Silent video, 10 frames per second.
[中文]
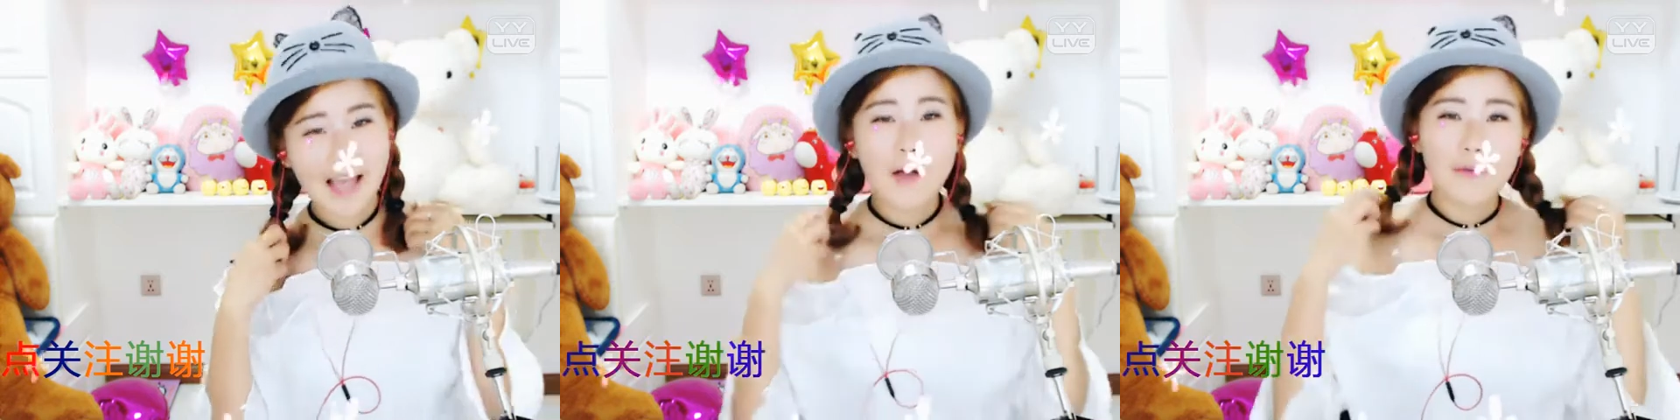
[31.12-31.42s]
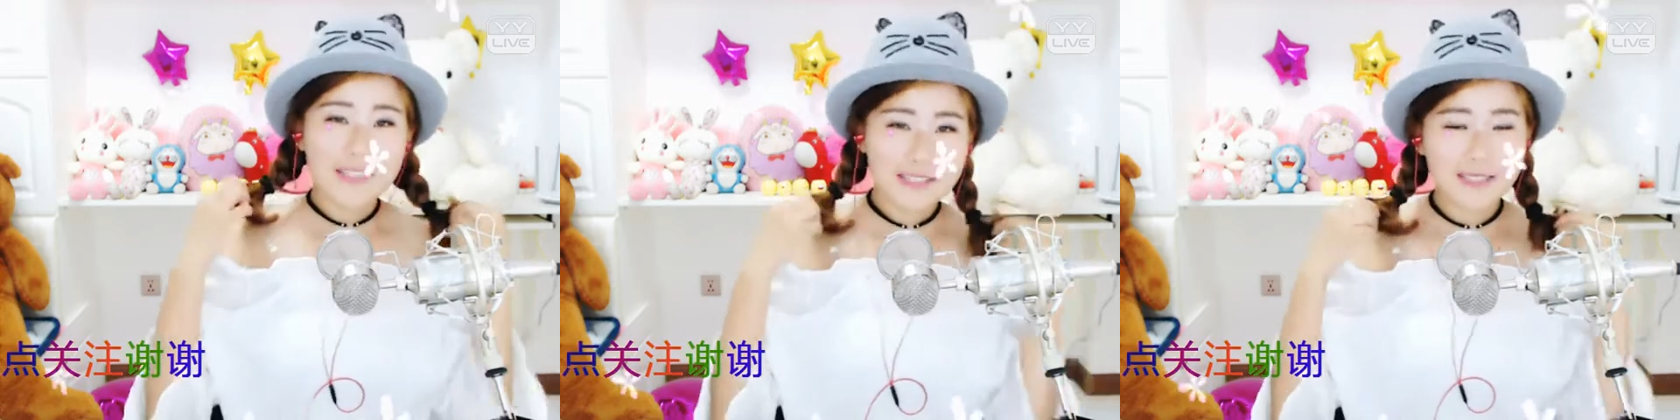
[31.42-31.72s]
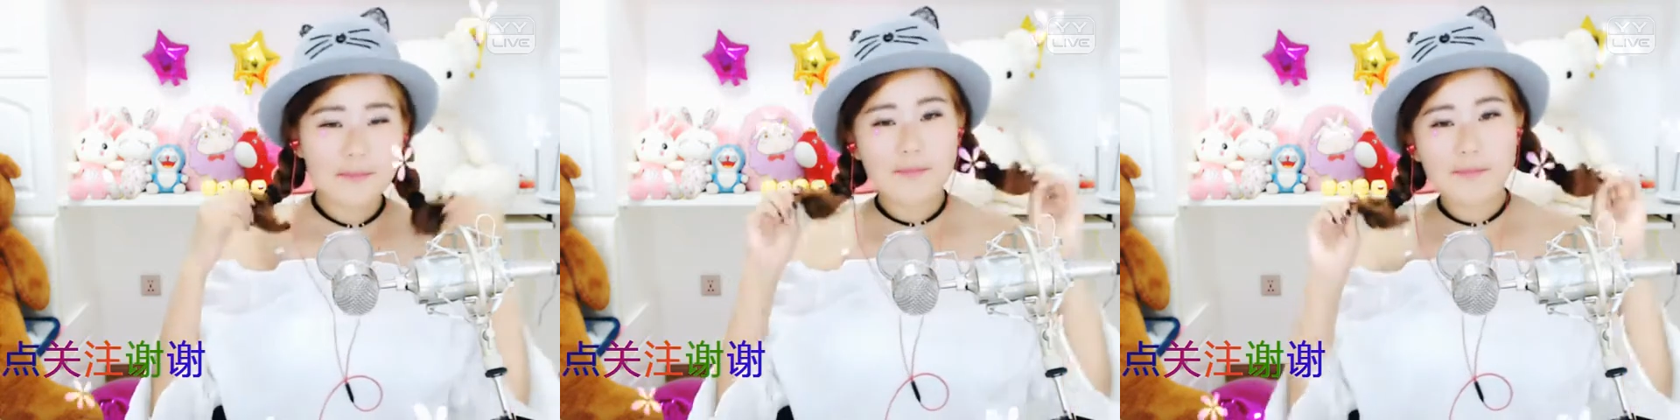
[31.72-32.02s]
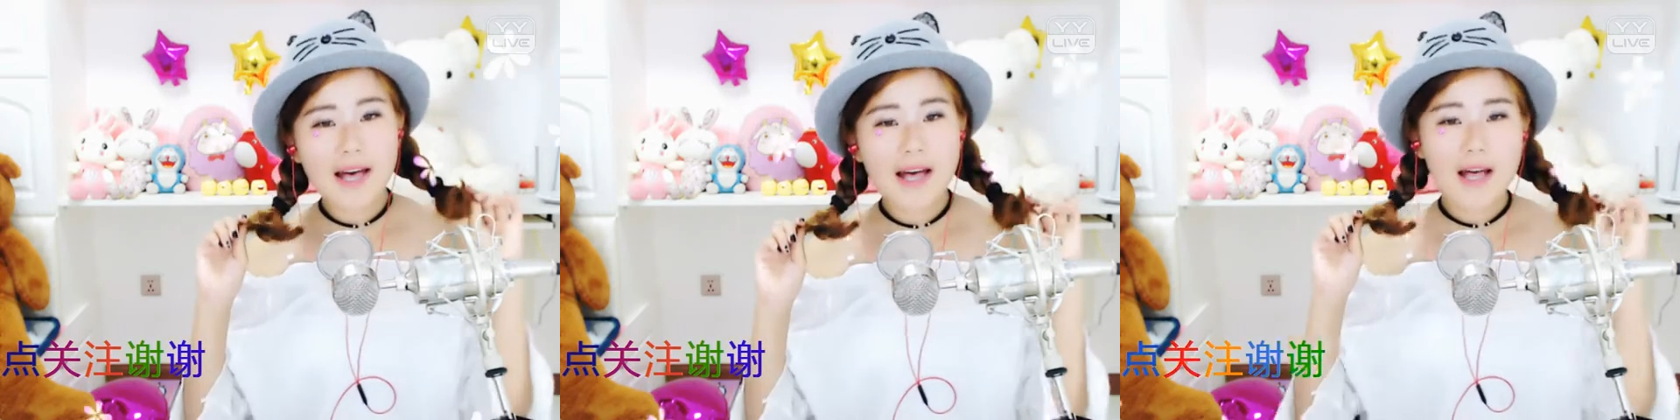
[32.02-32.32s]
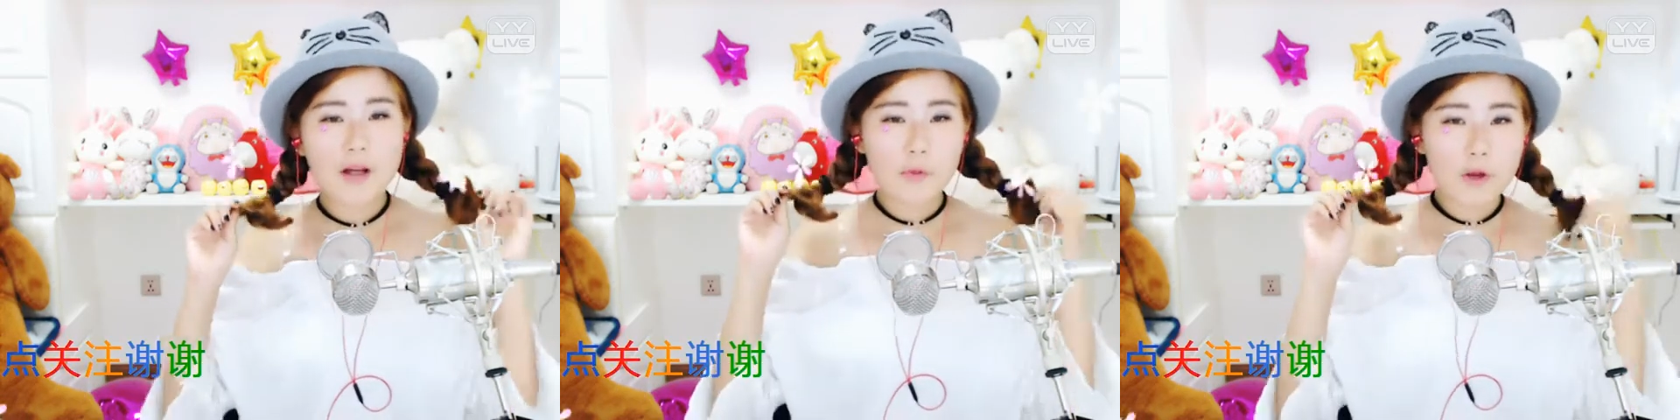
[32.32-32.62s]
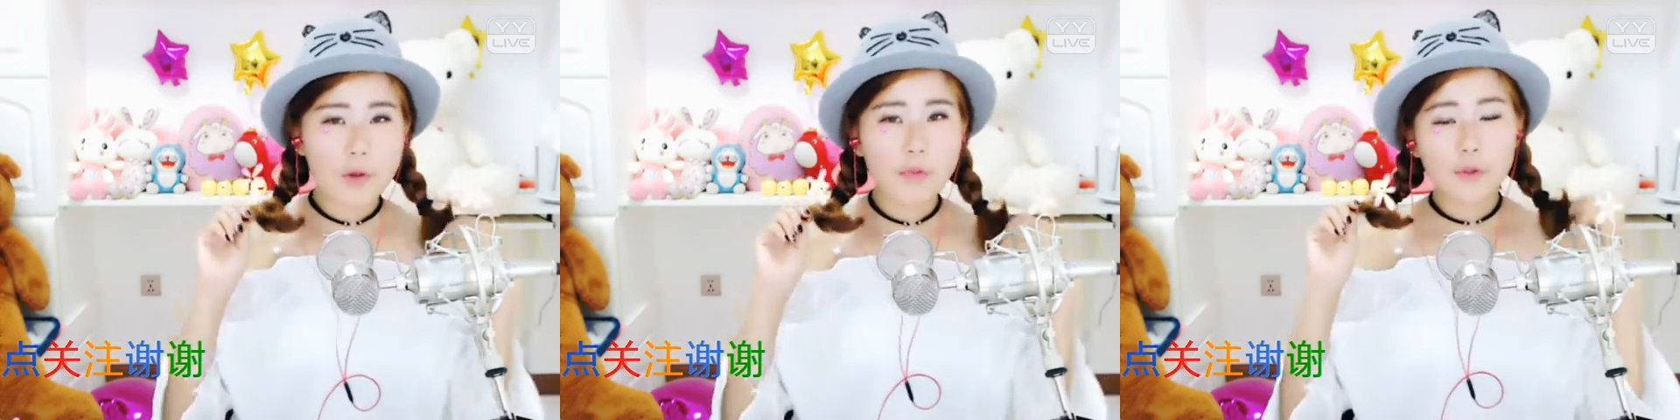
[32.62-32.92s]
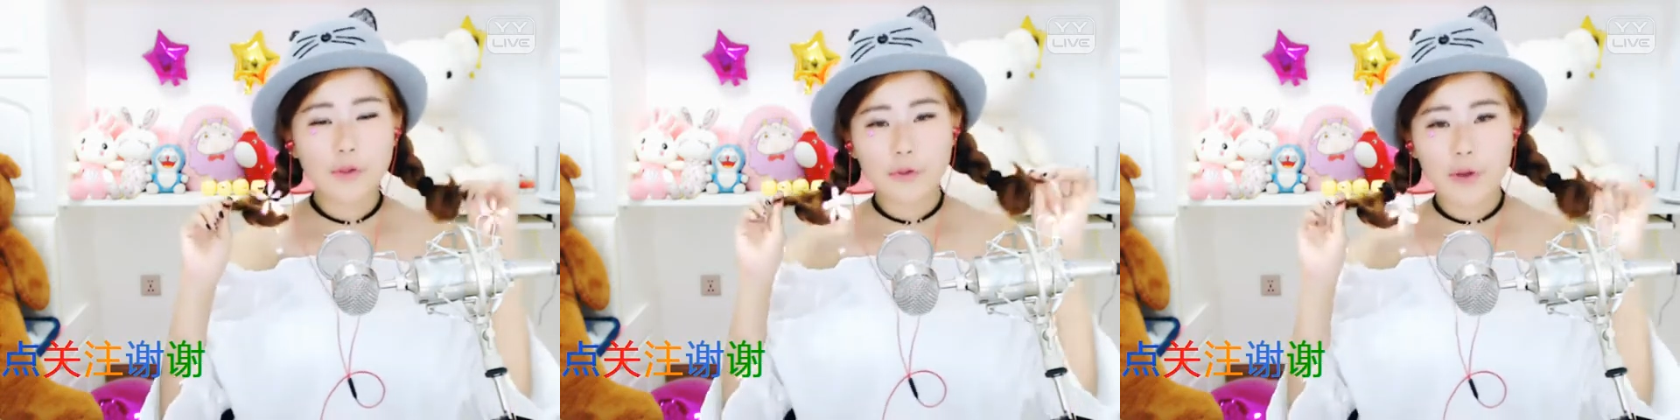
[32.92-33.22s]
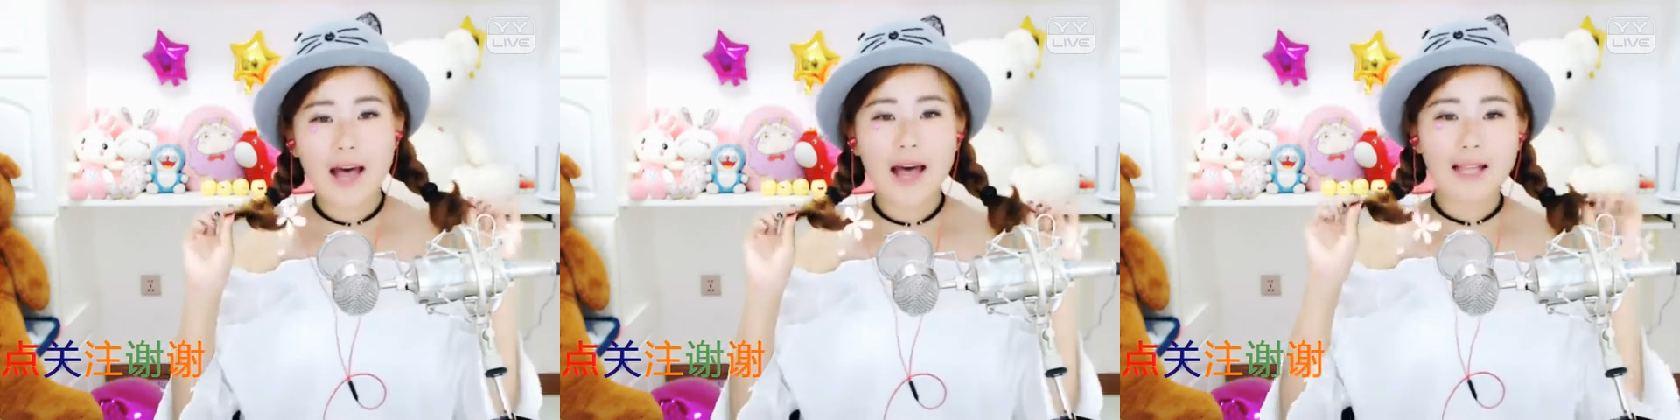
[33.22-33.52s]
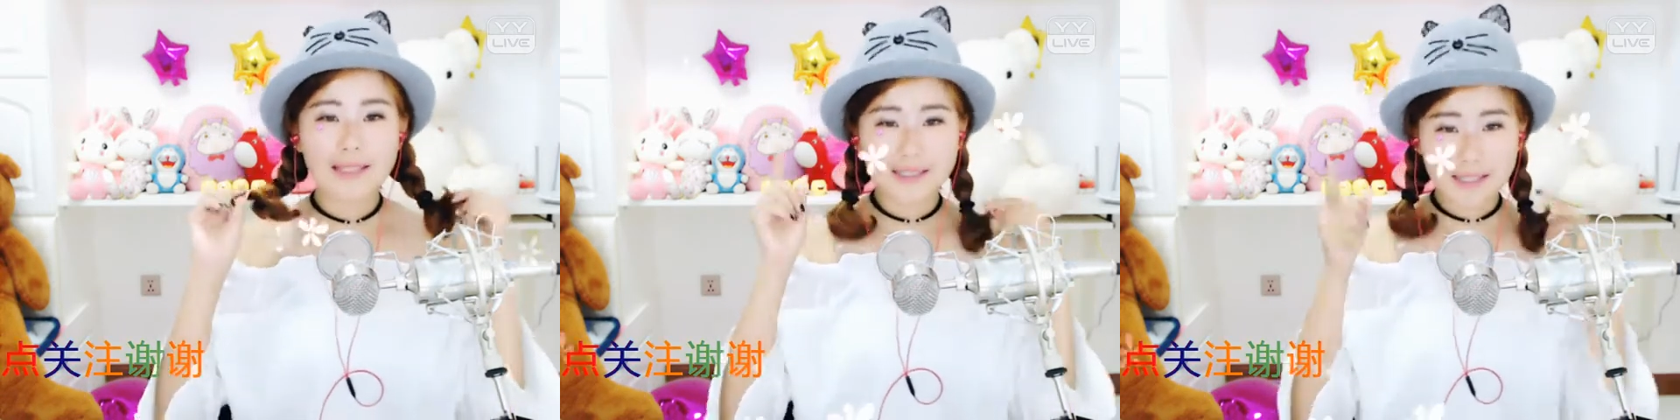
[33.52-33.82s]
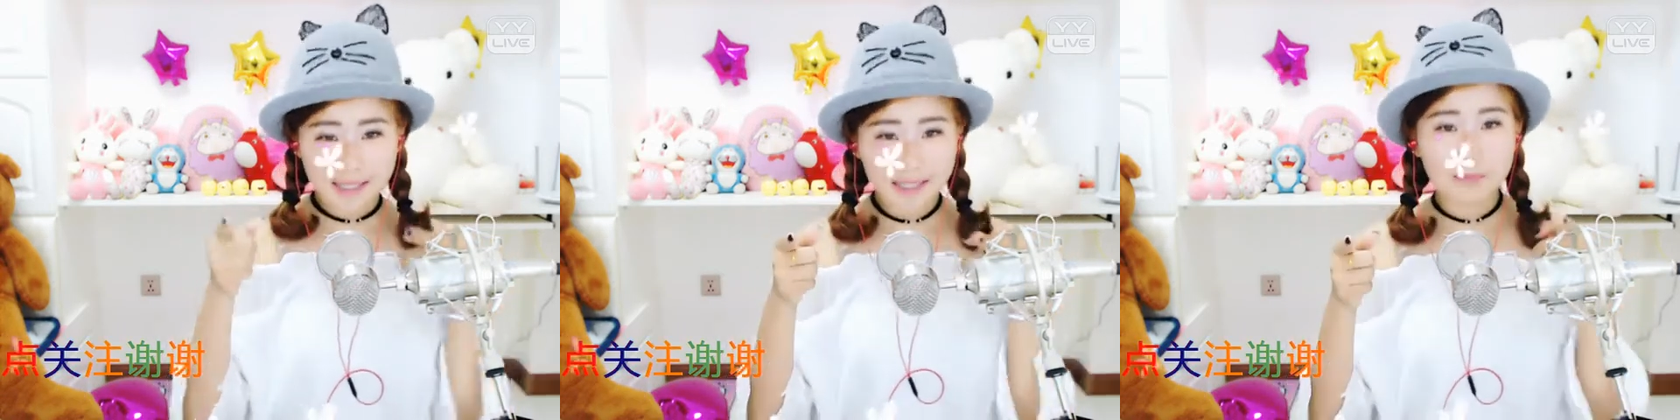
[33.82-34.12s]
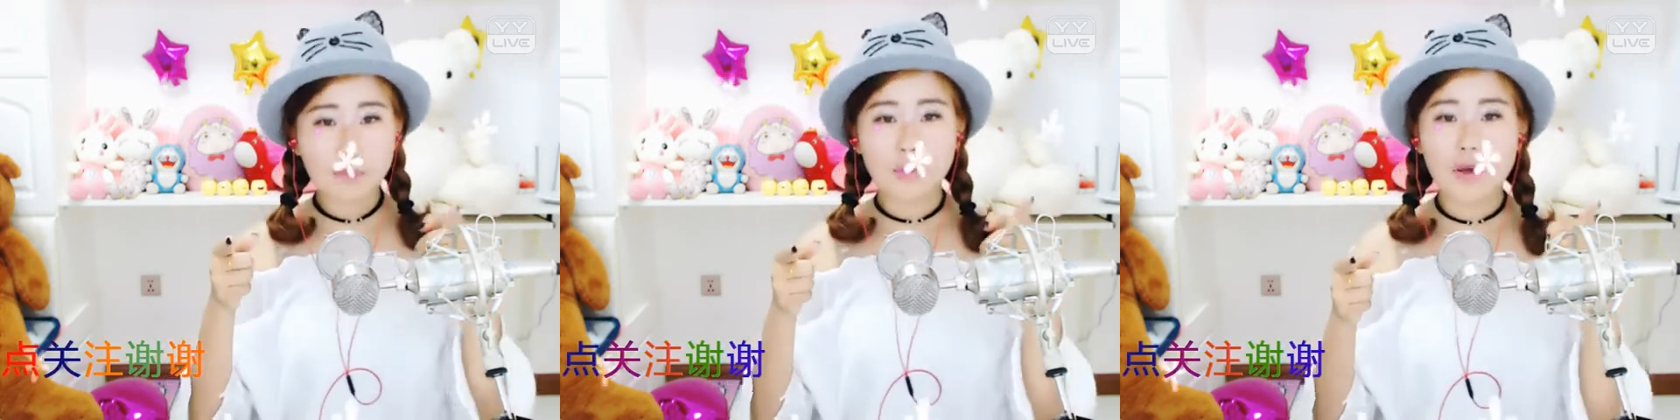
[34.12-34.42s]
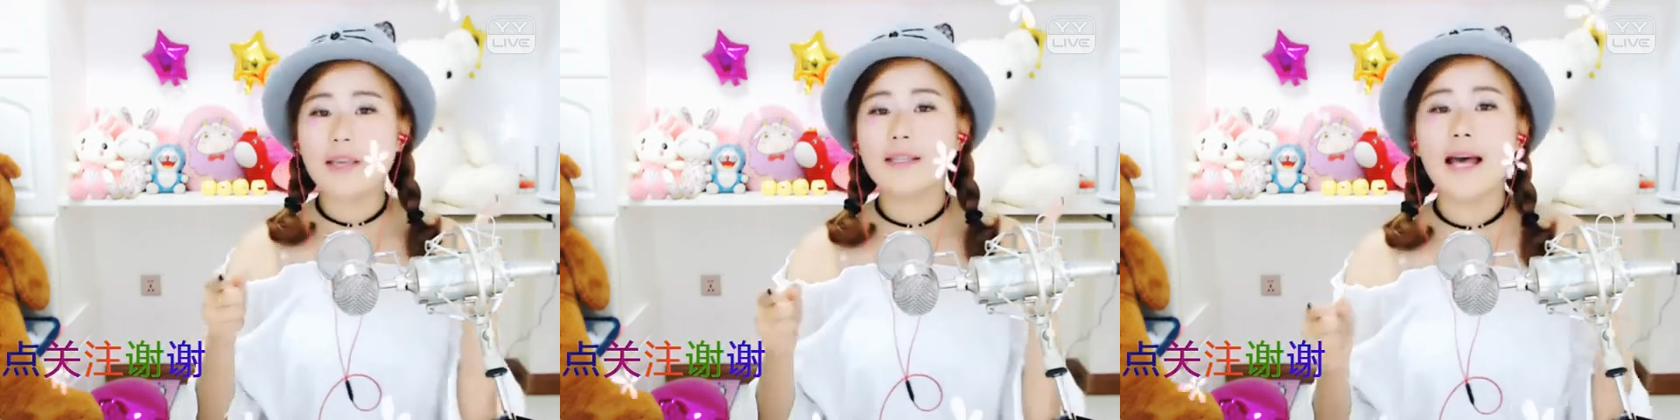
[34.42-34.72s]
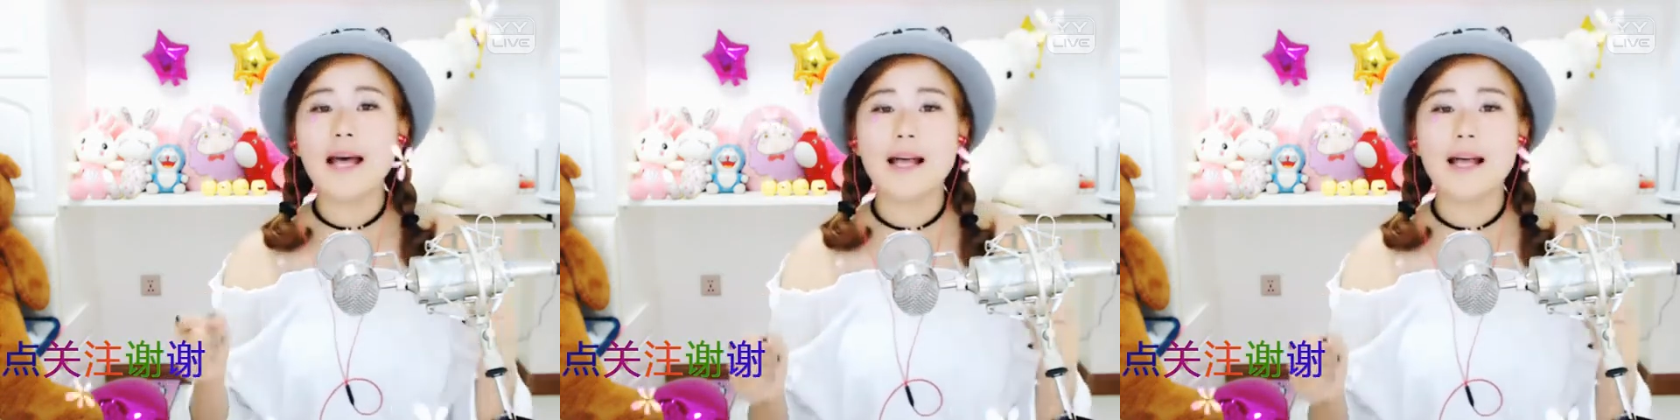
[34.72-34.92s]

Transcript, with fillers: 为什么我问话你不回答？